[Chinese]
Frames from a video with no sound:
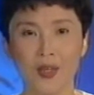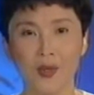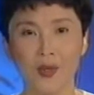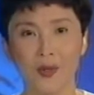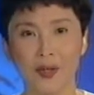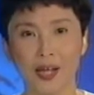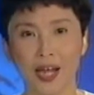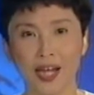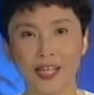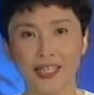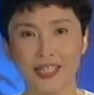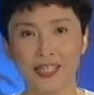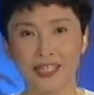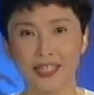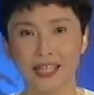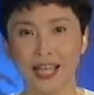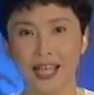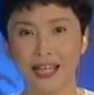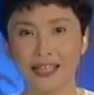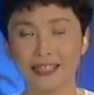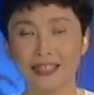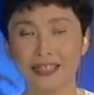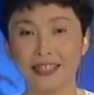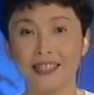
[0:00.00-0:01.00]
又开始了
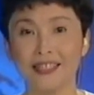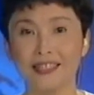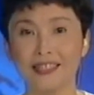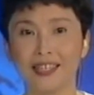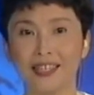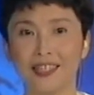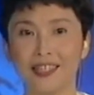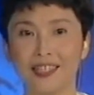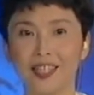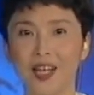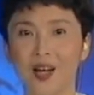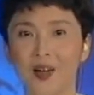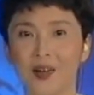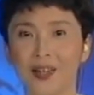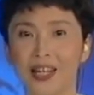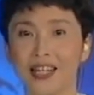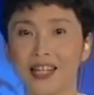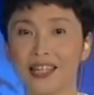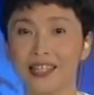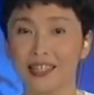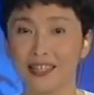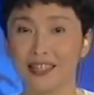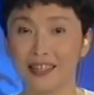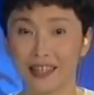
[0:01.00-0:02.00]
他新的教
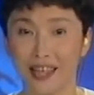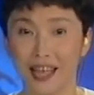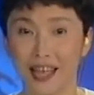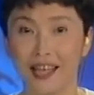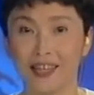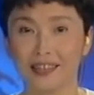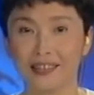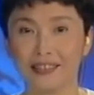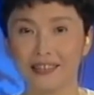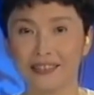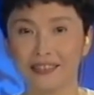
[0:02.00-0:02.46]
练生涯。